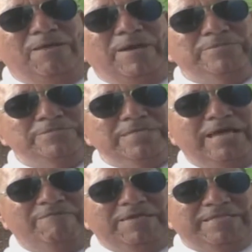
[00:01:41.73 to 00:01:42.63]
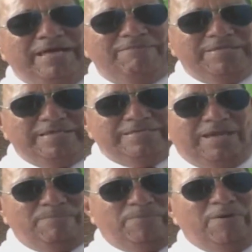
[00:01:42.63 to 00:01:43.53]
Eu acho que a vida, a vida
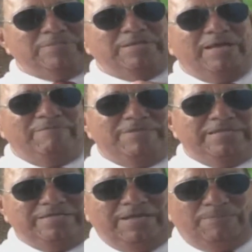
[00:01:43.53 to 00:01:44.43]
de repórter é a vida de